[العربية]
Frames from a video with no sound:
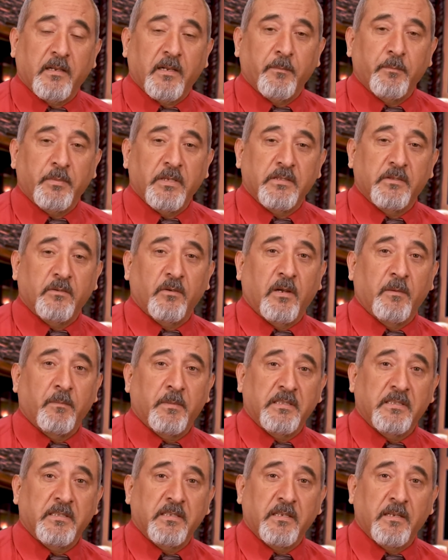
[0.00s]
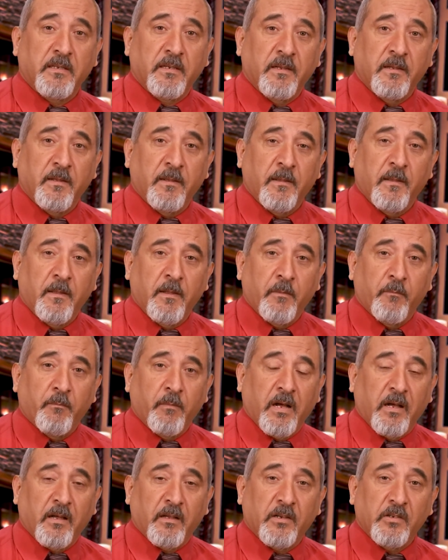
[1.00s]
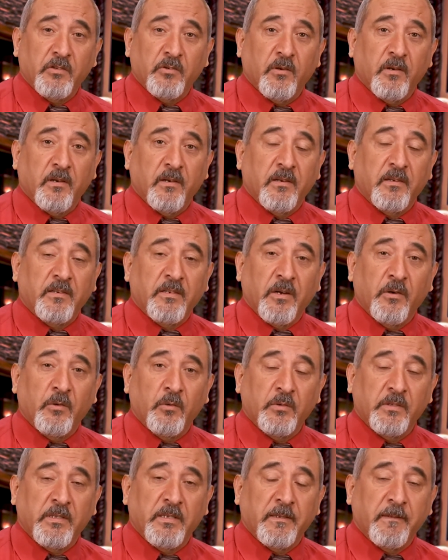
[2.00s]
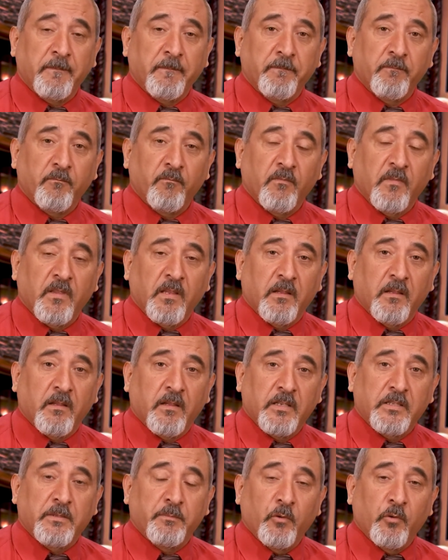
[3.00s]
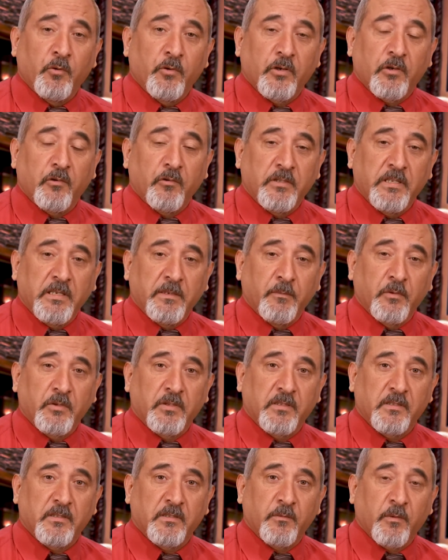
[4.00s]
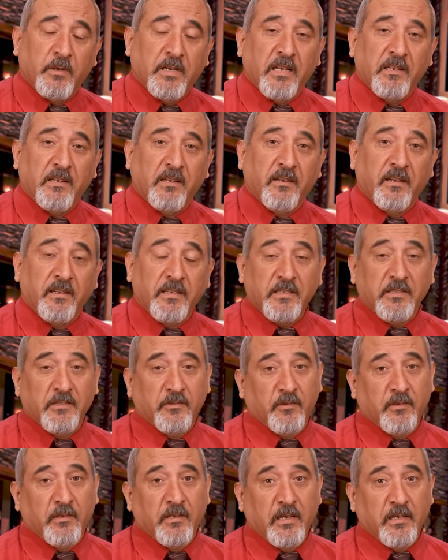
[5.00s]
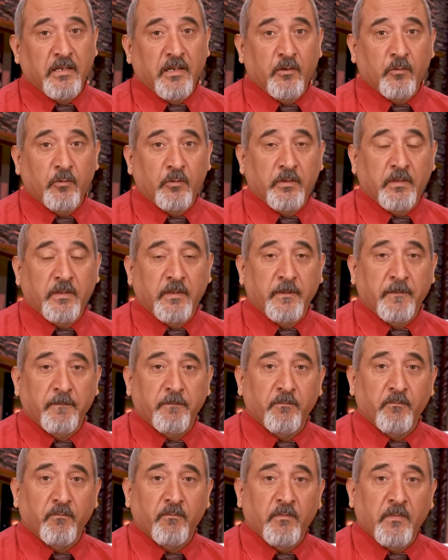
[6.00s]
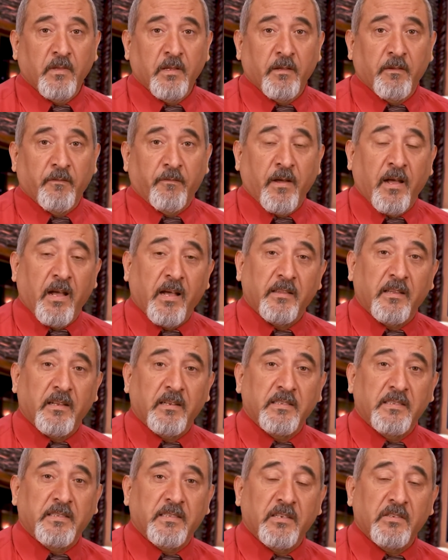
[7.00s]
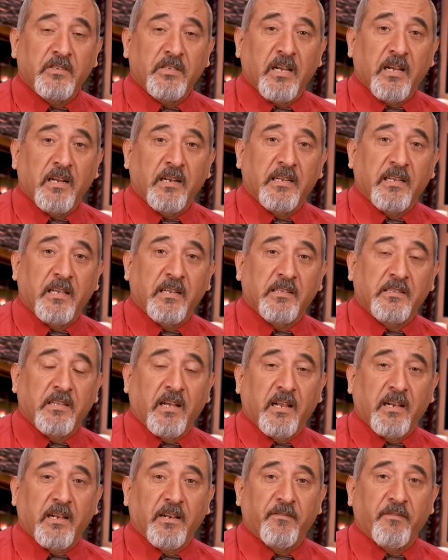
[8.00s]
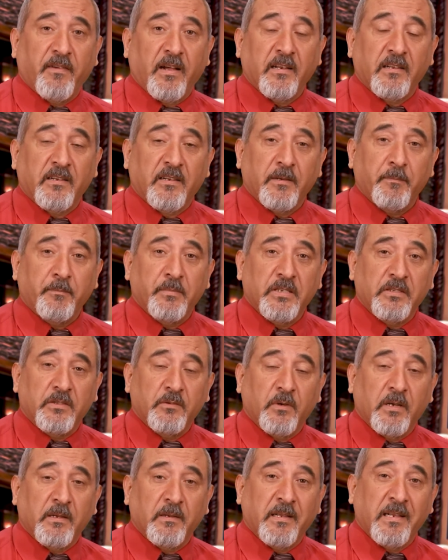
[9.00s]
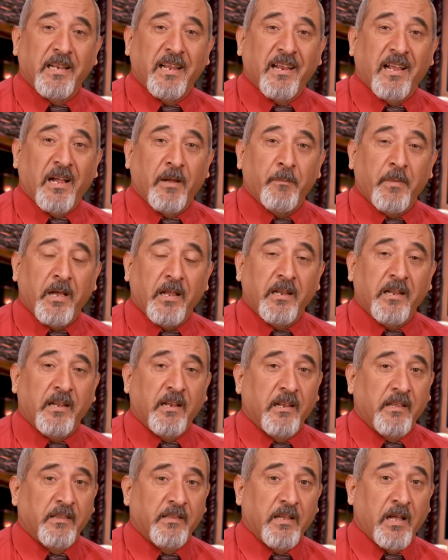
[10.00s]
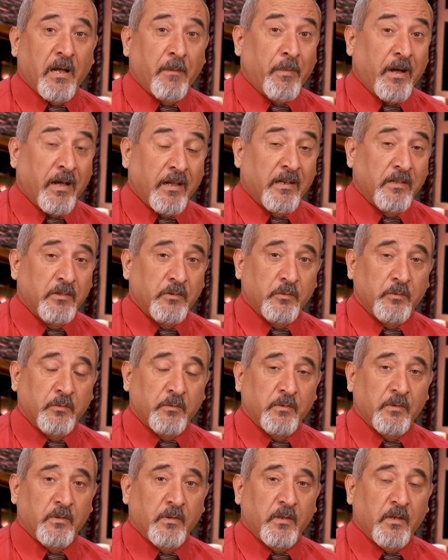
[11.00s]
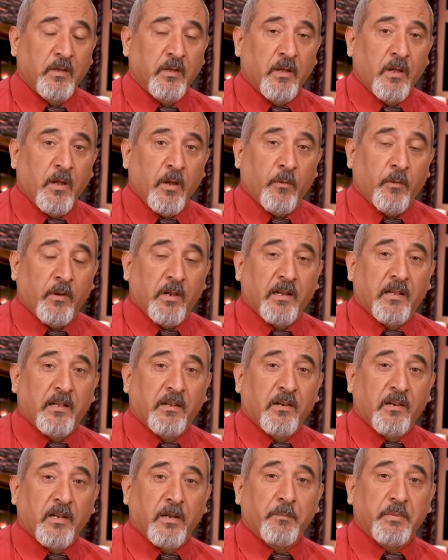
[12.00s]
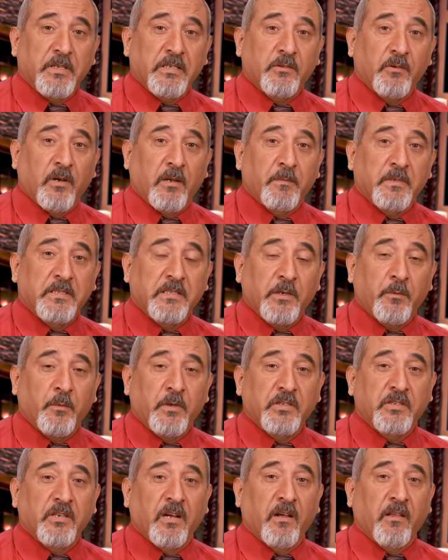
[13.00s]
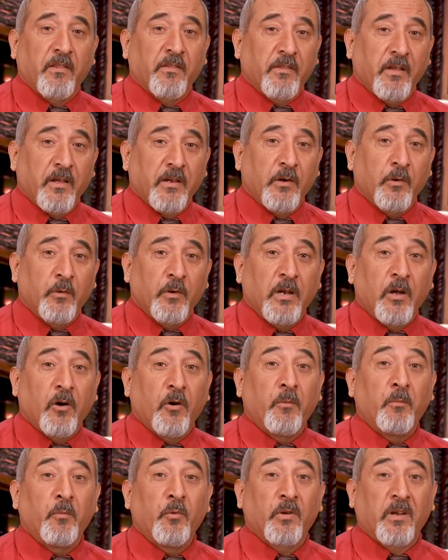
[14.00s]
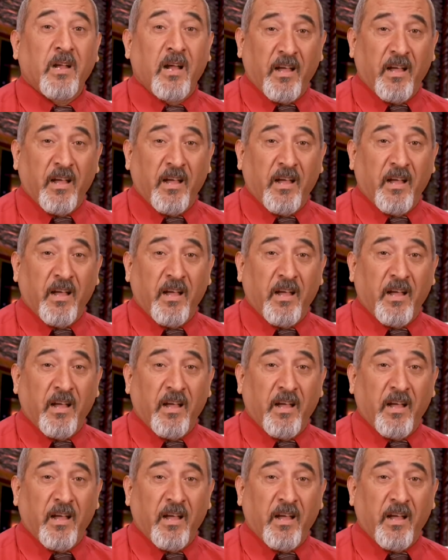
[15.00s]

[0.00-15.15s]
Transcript: الرب يسوع المسيح مع رجل يهودي اسمه نيقوديموس وكان رئيس لليهود فهذا الإنسان جاء لكي يتعرف على الرب يسوع خلال أعماله التي أبهرته ولكن الرب يسوع المسيح وجه أنظاره إلى أمور